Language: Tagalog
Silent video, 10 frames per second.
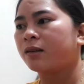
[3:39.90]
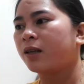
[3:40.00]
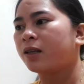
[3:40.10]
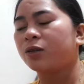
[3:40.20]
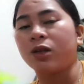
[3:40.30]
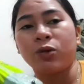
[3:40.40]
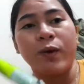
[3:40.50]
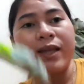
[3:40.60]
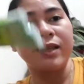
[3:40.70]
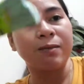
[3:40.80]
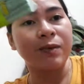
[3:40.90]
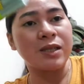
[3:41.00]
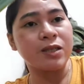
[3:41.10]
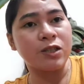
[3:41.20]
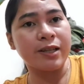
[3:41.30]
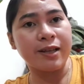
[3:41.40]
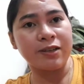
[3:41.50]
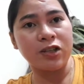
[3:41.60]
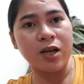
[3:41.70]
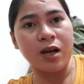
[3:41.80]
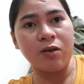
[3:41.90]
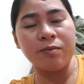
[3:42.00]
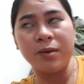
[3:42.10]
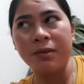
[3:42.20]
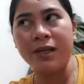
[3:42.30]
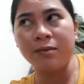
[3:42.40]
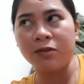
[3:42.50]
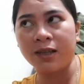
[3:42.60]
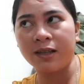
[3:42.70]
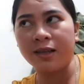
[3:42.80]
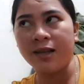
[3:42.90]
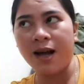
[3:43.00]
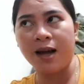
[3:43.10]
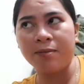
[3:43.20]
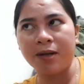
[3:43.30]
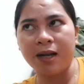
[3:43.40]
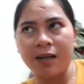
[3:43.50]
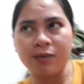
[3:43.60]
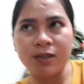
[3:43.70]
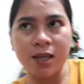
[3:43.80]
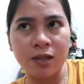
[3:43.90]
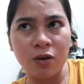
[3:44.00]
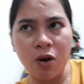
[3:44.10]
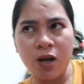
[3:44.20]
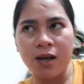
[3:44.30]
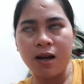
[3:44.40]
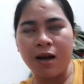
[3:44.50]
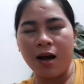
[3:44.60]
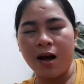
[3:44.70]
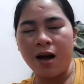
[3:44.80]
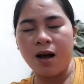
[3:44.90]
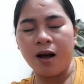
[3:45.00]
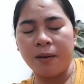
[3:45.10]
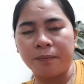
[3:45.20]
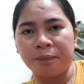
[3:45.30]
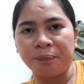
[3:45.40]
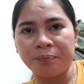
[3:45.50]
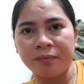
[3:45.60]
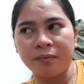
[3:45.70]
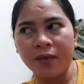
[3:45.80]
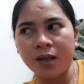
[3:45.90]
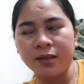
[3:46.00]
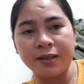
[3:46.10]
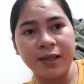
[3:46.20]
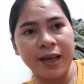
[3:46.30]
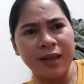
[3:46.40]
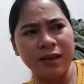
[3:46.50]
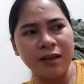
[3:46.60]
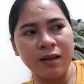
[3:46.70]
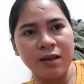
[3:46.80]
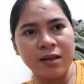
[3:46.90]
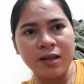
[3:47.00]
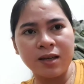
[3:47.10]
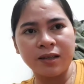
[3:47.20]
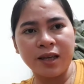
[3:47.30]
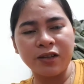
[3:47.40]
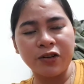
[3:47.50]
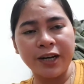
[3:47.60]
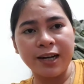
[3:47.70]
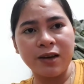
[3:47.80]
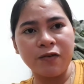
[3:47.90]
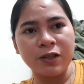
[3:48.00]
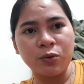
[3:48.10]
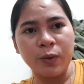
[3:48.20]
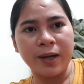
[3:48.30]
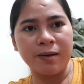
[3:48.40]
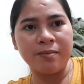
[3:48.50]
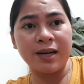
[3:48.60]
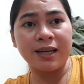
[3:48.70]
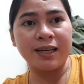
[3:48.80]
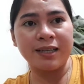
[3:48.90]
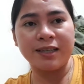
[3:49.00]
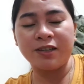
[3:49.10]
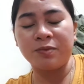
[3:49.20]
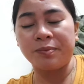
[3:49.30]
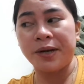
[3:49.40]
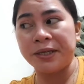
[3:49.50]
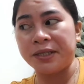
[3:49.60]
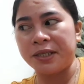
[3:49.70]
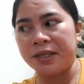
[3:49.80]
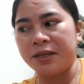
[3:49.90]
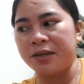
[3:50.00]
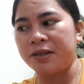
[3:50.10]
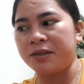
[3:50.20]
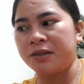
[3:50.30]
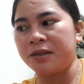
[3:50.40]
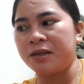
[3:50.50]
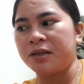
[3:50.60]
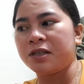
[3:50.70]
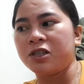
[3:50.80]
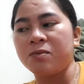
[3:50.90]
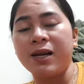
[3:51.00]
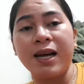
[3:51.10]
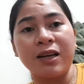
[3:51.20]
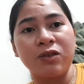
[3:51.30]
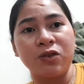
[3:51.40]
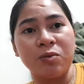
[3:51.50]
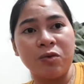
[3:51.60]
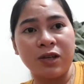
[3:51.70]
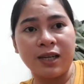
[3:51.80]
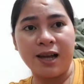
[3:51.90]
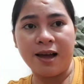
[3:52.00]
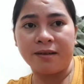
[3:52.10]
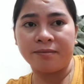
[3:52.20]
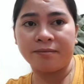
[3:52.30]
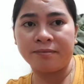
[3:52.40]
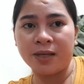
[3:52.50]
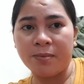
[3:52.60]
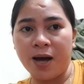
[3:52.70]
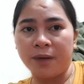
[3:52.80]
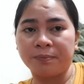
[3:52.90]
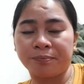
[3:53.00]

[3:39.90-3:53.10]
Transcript: Tigte 20 pesos lang siya. Kung bibili mo sa tindahan, magkano isa to? uh, 10, 10 or 11, 12, mga ganyan yung price nila guys. So, malaki yung tubo nila, ba diba?